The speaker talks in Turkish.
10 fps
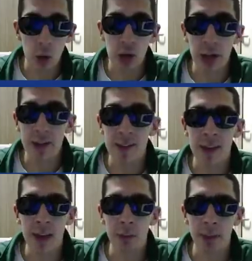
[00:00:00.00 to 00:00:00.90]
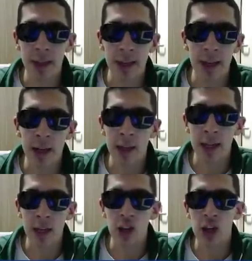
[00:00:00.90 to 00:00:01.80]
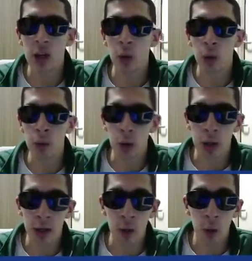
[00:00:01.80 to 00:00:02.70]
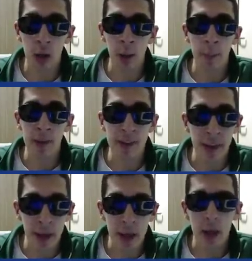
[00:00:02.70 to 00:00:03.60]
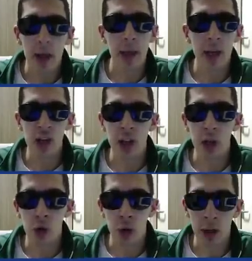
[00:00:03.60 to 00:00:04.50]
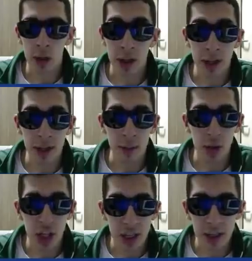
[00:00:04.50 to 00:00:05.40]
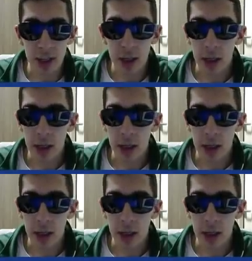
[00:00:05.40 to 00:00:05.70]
Özellikle single player yani tek kişilik oyun modlarının oynanması da gerçekten çok dikkatimi çekti.